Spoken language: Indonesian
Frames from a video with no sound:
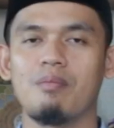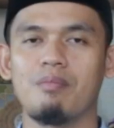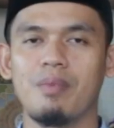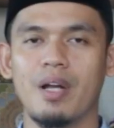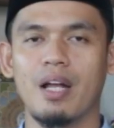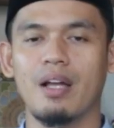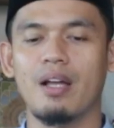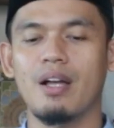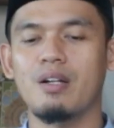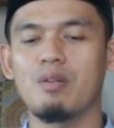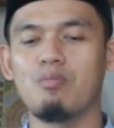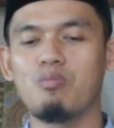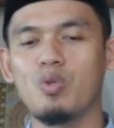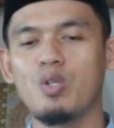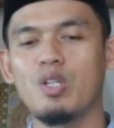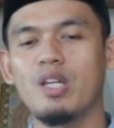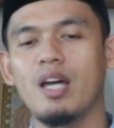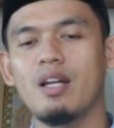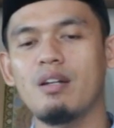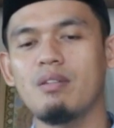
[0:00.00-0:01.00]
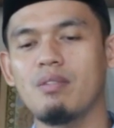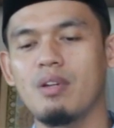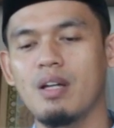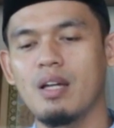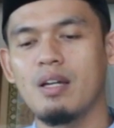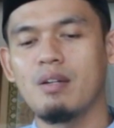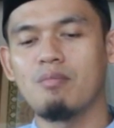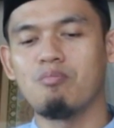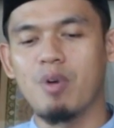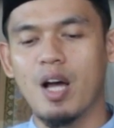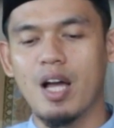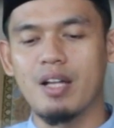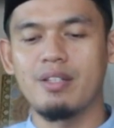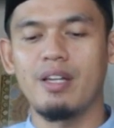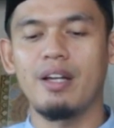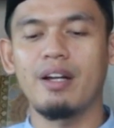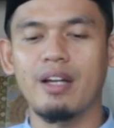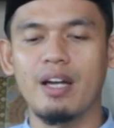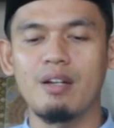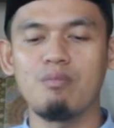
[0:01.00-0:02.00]
Mereka kemudian
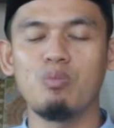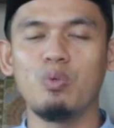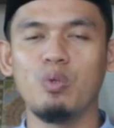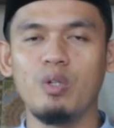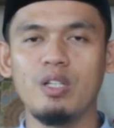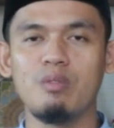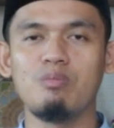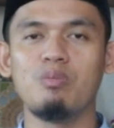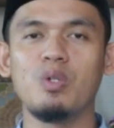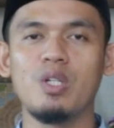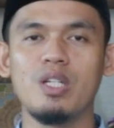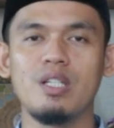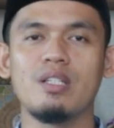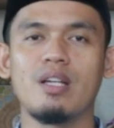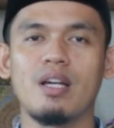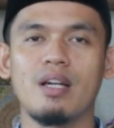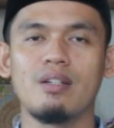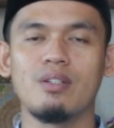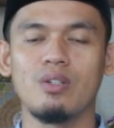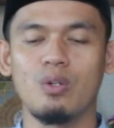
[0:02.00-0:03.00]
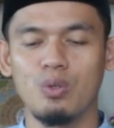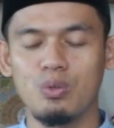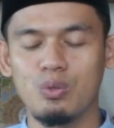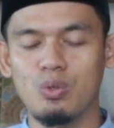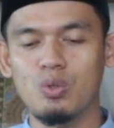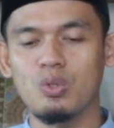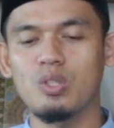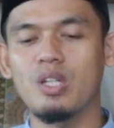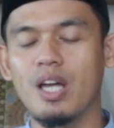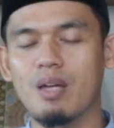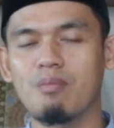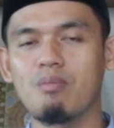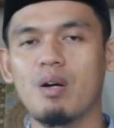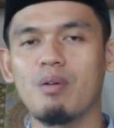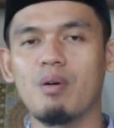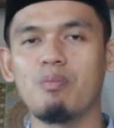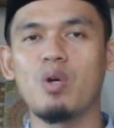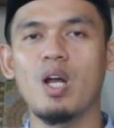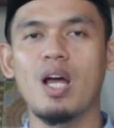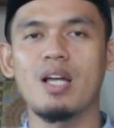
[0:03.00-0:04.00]
mengajarkan murid-muridnya, khususnya
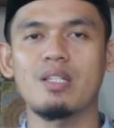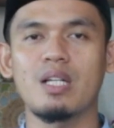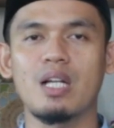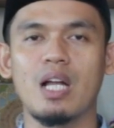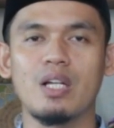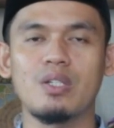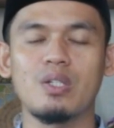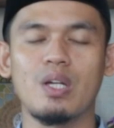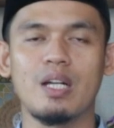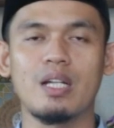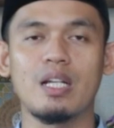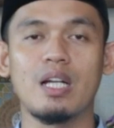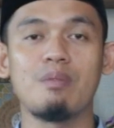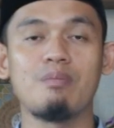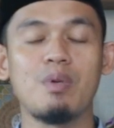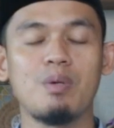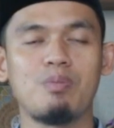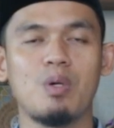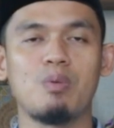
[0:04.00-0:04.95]
Imam Abdul Hasan Ash'ari lebih